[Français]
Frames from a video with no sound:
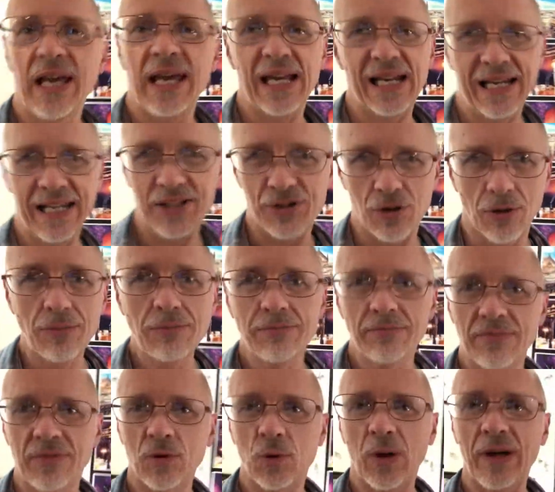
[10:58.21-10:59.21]
Et les gens
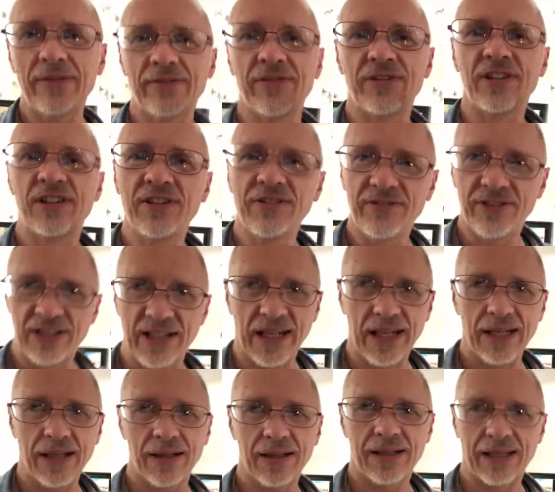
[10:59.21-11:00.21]
doivent
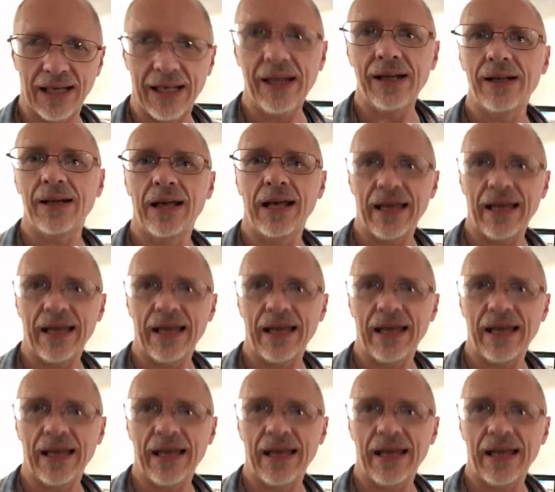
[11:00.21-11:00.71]
deviner quel